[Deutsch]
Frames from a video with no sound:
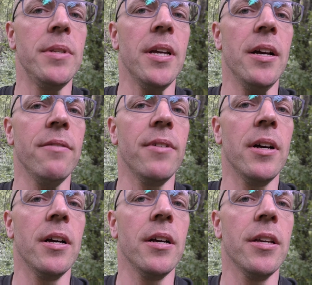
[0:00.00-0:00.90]
die
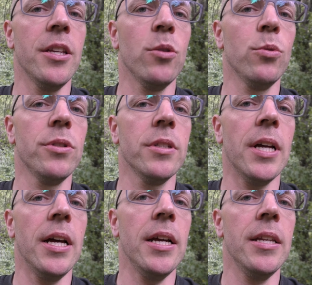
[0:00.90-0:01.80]
einfach hier unten
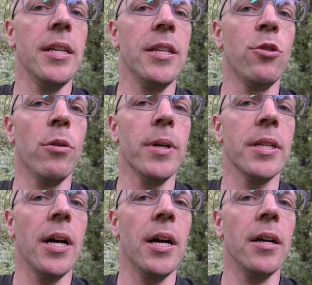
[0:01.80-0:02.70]
rein in die
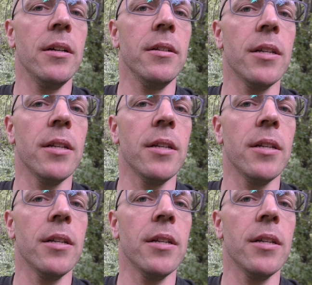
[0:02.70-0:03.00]
Kommentare.